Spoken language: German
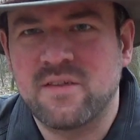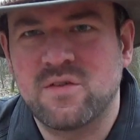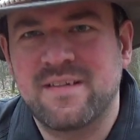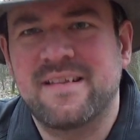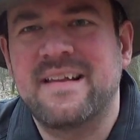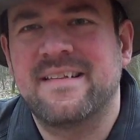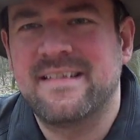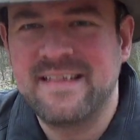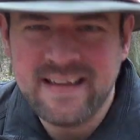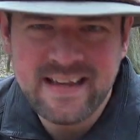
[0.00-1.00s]
Also das ist eine
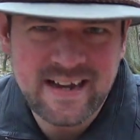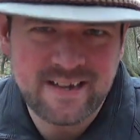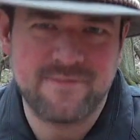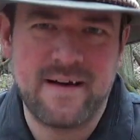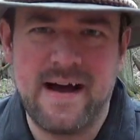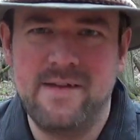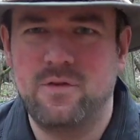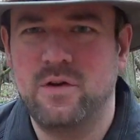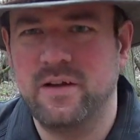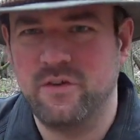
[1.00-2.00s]
sehr qualvolle